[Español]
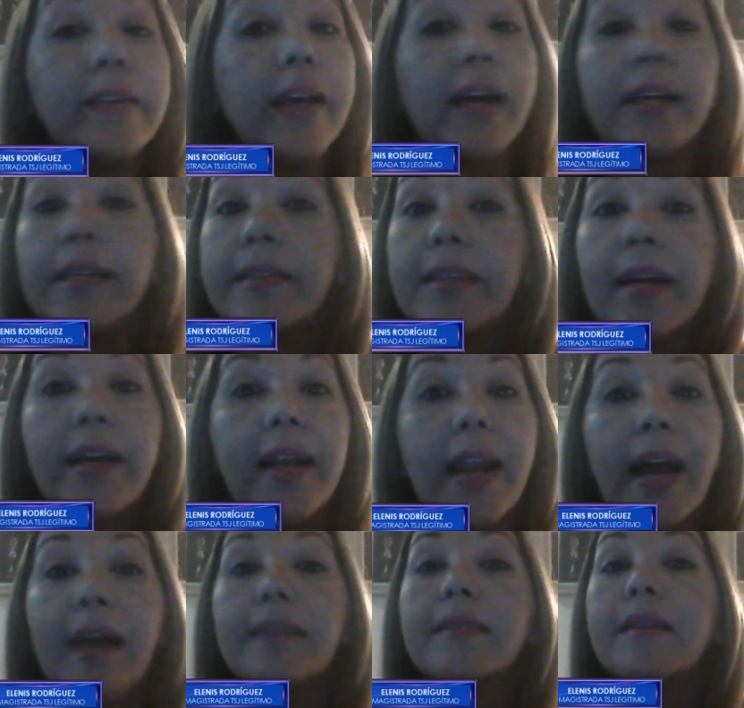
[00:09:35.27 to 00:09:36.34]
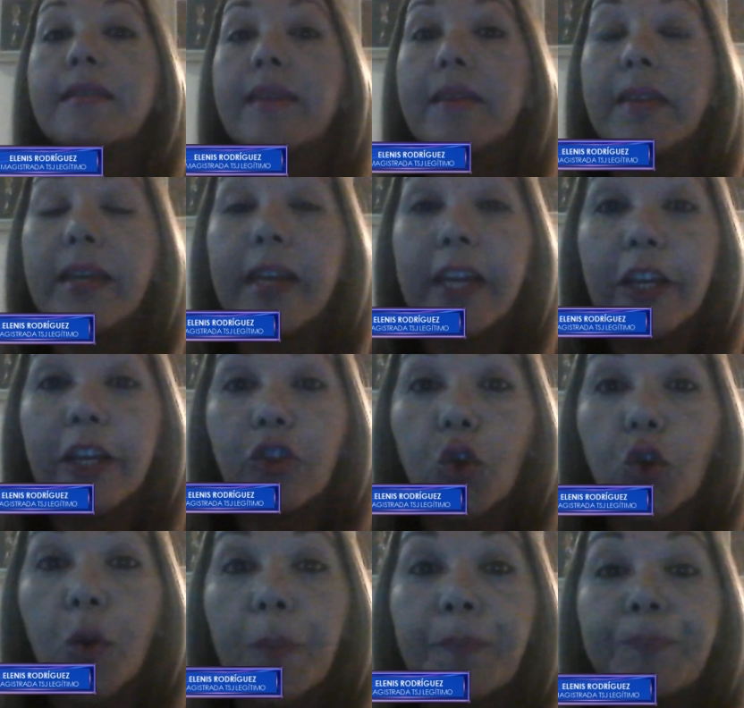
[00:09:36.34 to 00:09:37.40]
a esa clase de derecho,